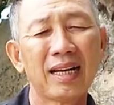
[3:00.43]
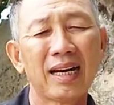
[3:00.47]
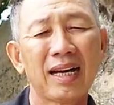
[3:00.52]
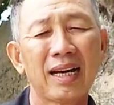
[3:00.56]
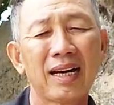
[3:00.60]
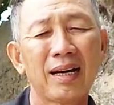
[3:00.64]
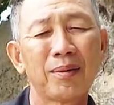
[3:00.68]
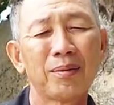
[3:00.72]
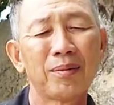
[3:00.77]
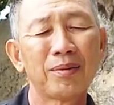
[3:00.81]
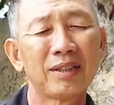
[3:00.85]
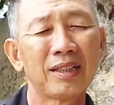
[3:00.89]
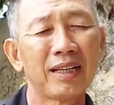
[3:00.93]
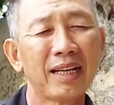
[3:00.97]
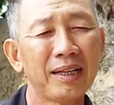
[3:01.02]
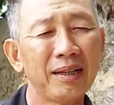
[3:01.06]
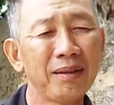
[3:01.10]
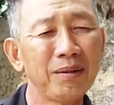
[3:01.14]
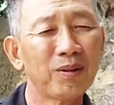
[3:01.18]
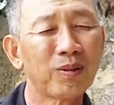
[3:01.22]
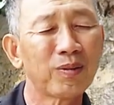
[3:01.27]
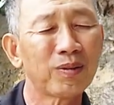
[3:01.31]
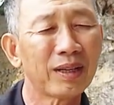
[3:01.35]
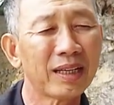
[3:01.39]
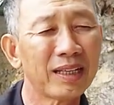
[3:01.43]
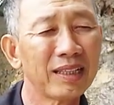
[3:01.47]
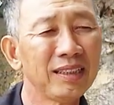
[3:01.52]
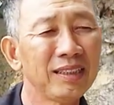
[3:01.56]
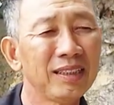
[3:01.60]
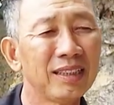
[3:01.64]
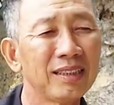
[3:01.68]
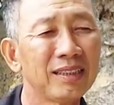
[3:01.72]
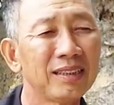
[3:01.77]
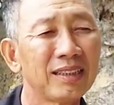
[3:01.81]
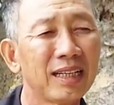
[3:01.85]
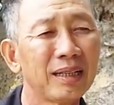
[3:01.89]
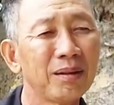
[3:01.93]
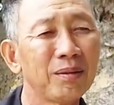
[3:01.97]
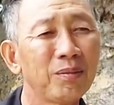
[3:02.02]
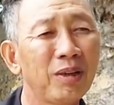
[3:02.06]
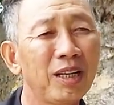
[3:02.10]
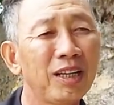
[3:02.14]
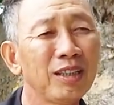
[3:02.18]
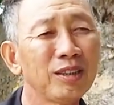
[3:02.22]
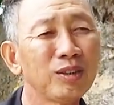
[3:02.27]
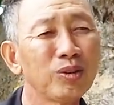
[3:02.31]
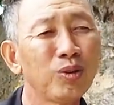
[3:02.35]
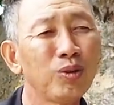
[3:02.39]
ảnh là lấy một cái ngừ cái
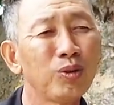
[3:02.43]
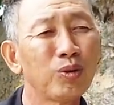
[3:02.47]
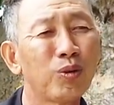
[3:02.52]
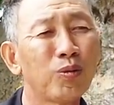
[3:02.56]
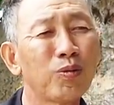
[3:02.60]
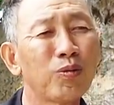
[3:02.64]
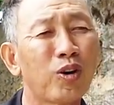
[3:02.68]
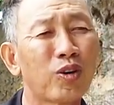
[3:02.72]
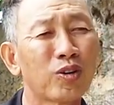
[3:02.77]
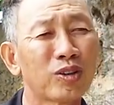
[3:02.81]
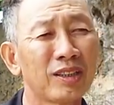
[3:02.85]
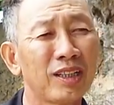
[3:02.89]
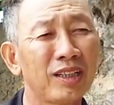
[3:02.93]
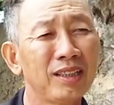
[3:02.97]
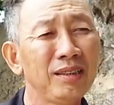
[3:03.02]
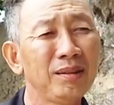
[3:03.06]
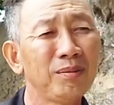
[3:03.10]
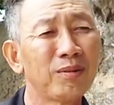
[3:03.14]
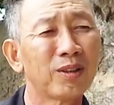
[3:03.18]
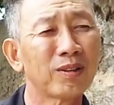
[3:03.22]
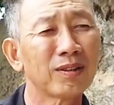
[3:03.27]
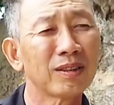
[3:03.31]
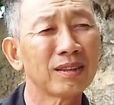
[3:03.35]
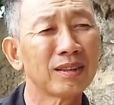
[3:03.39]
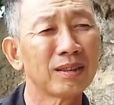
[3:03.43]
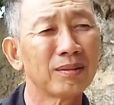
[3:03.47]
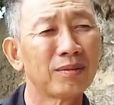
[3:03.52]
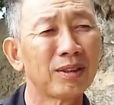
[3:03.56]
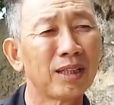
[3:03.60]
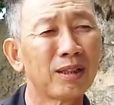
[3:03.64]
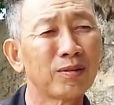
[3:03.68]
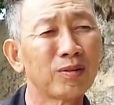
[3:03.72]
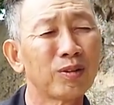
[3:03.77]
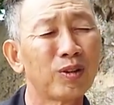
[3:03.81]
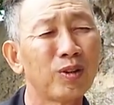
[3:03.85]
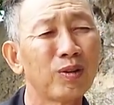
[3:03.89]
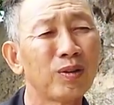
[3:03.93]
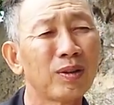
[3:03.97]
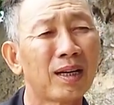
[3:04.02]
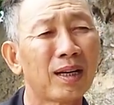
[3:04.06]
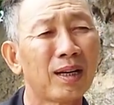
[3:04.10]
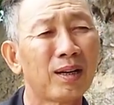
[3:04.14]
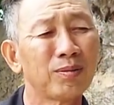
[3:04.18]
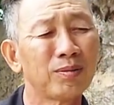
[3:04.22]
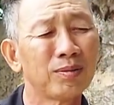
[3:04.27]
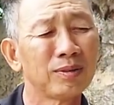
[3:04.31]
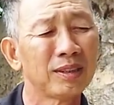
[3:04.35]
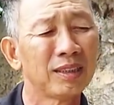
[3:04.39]
mới tôi cũng còn giữ một cái chùm lông cũ
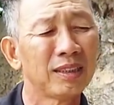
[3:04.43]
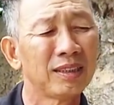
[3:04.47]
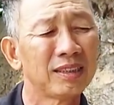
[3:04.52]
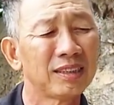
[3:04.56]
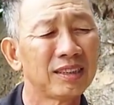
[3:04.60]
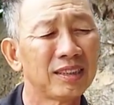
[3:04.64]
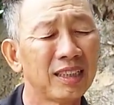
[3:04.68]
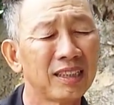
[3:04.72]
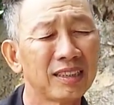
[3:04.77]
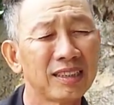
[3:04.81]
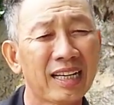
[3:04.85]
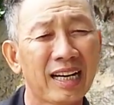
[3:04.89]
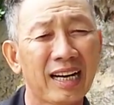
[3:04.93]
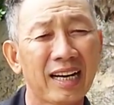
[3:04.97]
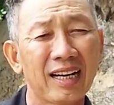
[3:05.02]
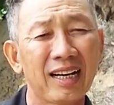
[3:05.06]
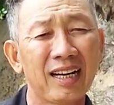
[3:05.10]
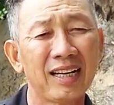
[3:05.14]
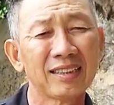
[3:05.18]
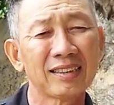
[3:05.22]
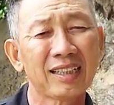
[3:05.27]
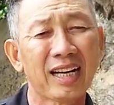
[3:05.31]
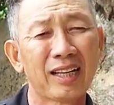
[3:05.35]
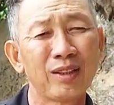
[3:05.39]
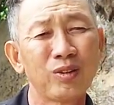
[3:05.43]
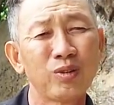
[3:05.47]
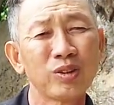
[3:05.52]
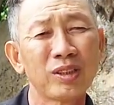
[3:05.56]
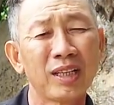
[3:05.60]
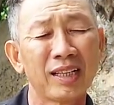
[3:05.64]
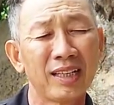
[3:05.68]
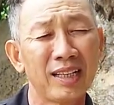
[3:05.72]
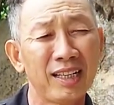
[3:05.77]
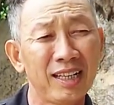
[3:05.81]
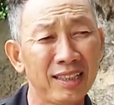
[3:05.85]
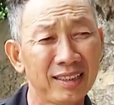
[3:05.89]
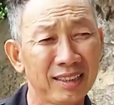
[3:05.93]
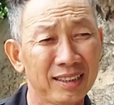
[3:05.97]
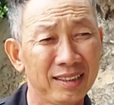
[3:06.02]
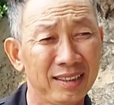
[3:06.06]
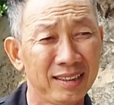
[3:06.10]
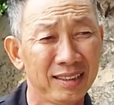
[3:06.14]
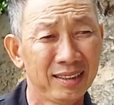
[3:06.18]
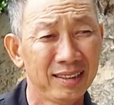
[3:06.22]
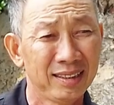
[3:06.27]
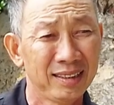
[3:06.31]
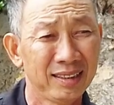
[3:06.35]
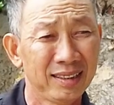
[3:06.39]
là ông sơn đằng ở tại núi tà lơn
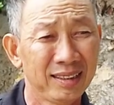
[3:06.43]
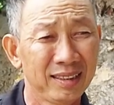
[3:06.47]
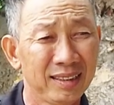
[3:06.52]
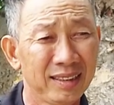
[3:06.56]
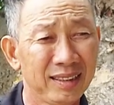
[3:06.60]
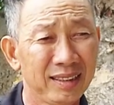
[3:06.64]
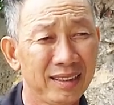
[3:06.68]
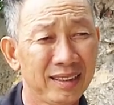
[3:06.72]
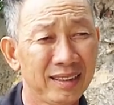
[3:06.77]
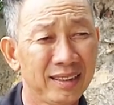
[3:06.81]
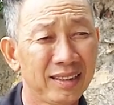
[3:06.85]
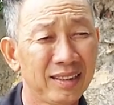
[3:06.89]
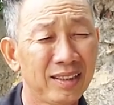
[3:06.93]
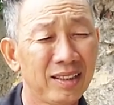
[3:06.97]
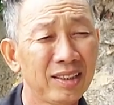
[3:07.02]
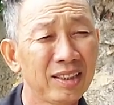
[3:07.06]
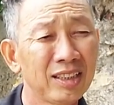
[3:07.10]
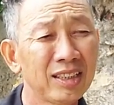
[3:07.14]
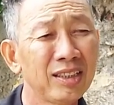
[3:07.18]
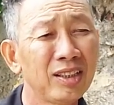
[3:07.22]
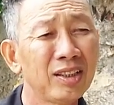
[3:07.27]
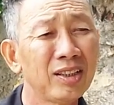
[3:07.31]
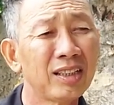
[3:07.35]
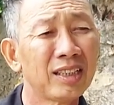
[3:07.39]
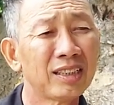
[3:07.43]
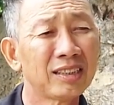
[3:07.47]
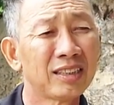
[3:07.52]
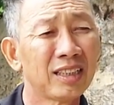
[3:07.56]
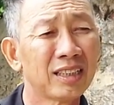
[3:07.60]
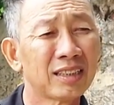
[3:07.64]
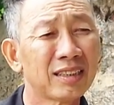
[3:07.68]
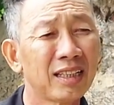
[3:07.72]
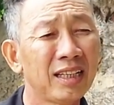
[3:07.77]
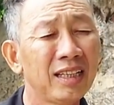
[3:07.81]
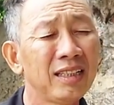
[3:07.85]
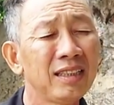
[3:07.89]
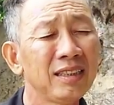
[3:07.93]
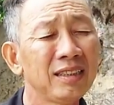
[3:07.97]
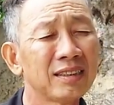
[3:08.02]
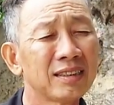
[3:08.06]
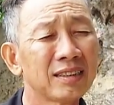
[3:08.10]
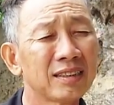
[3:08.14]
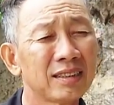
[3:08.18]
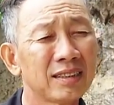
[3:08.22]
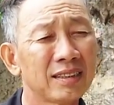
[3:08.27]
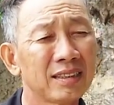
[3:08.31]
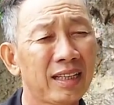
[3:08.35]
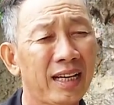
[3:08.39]
dạ yeah. đó cái đó là thực tế
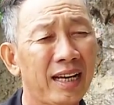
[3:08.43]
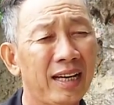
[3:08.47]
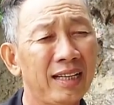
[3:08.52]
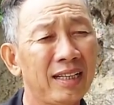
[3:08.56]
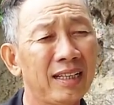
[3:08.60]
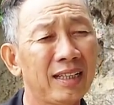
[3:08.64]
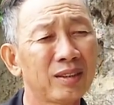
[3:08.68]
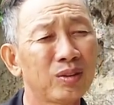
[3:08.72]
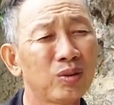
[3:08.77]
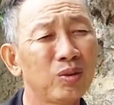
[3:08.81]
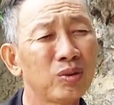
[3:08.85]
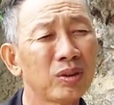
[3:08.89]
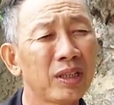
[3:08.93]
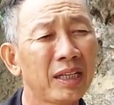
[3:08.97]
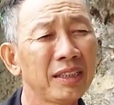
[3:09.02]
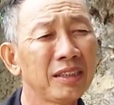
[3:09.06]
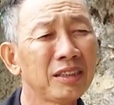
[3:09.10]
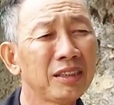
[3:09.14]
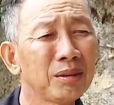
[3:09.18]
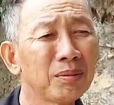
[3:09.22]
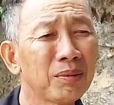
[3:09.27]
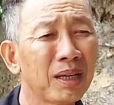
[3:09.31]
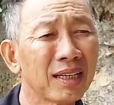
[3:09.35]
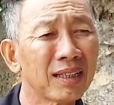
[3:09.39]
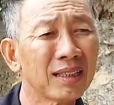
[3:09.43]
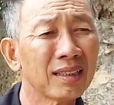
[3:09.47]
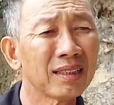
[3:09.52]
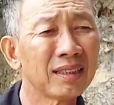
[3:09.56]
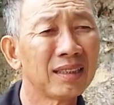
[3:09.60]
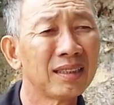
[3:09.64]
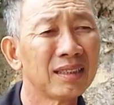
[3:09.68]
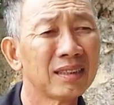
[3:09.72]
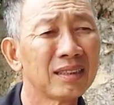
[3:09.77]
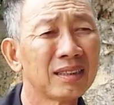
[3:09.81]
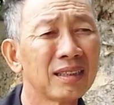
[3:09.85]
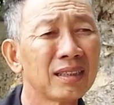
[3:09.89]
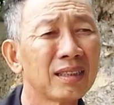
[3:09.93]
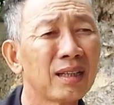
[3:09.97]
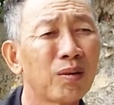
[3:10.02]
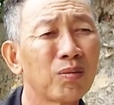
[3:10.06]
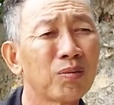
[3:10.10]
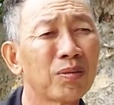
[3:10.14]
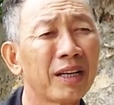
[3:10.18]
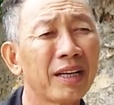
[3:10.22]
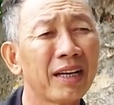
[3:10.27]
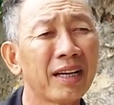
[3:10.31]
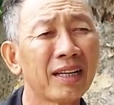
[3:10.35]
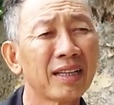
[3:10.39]
hiện tại là tôi thấy trước mắt chứ
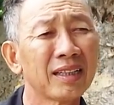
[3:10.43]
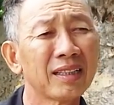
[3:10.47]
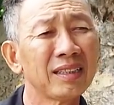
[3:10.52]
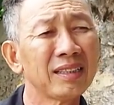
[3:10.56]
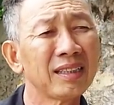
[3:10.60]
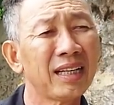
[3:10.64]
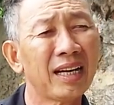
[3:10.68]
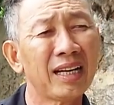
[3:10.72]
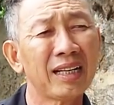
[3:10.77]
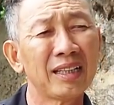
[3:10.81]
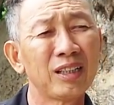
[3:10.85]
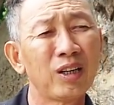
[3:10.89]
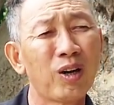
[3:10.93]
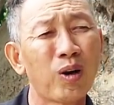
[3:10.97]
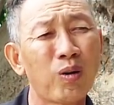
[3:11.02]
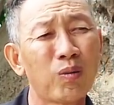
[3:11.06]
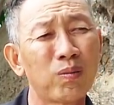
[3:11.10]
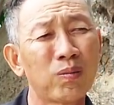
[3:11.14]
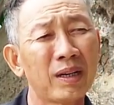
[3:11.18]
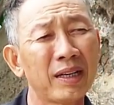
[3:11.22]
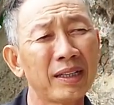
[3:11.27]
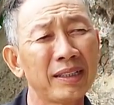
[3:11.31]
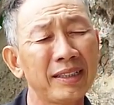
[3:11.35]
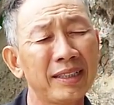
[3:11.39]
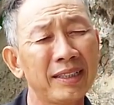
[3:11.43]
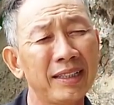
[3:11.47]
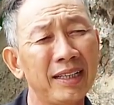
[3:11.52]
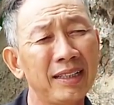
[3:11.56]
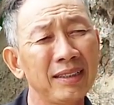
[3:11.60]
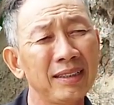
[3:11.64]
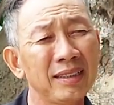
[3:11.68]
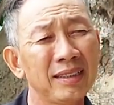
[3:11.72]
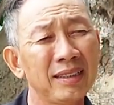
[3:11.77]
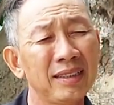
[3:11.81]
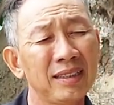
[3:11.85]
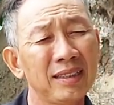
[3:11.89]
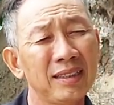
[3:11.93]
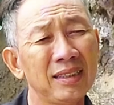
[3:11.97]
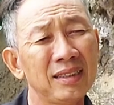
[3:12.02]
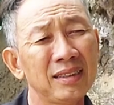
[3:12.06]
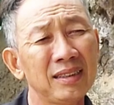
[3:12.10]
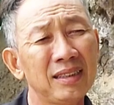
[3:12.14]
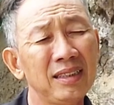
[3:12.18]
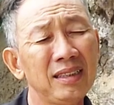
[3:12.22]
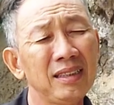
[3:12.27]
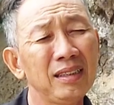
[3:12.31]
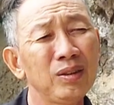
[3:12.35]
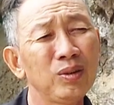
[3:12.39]
không nghe cái ai đồn ai gì hết yeah.
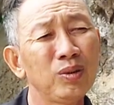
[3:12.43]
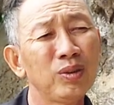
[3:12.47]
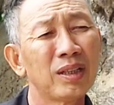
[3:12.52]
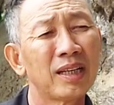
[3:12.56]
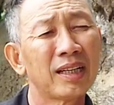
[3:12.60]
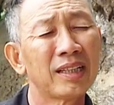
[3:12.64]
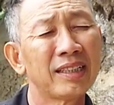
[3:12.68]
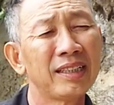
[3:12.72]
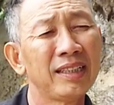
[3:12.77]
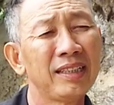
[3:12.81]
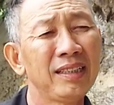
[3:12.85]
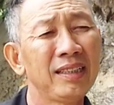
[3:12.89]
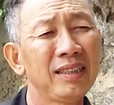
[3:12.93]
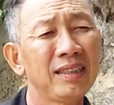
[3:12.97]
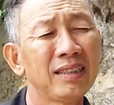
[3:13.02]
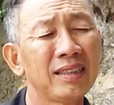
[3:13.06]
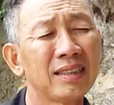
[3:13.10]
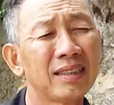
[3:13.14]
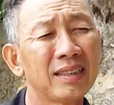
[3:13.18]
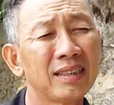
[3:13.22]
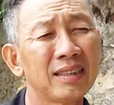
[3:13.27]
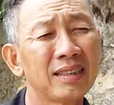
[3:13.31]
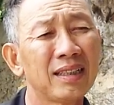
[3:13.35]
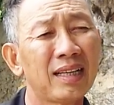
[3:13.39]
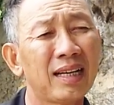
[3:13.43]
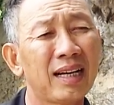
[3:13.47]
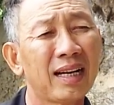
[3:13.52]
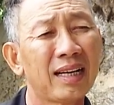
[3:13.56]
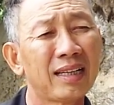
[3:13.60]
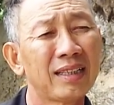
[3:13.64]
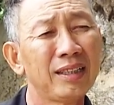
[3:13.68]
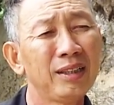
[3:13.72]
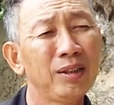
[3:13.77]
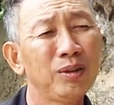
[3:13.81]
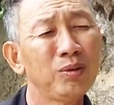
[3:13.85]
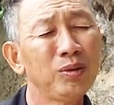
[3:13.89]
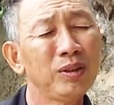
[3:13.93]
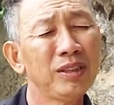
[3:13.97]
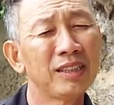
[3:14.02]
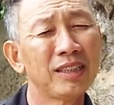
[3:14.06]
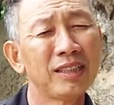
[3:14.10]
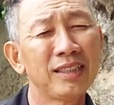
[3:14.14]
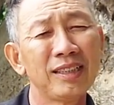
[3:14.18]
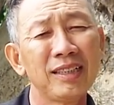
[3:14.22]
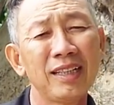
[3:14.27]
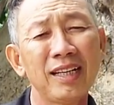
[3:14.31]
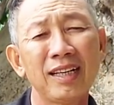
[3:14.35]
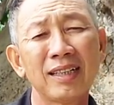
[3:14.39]
Dạ. chính tôi là đi là nếu
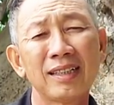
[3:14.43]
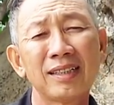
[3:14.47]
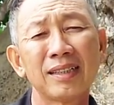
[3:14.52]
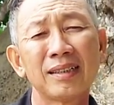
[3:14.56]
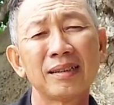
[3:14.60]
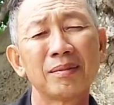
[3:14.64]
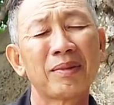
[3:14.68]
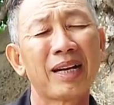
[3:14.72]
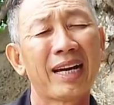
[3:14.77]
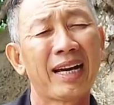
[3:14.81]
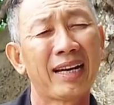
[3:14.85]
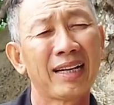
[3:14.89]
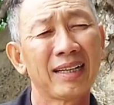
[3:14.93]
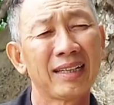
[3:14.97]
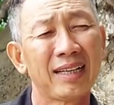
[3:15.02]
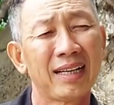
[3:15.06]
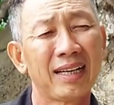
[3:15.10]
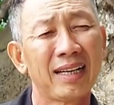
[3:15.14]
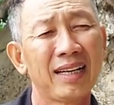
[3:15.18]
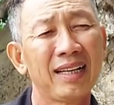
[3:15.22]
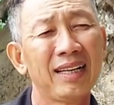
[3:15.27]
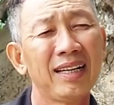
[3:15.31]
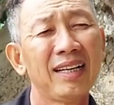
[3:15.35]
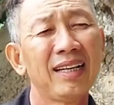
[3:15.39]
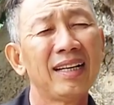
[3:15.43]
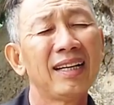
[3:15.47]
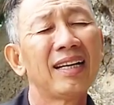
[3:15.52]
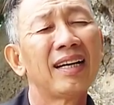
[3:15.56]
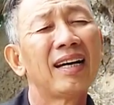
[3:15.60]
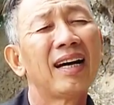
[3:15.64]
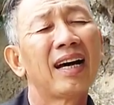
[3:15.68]
quý vị lên mạng là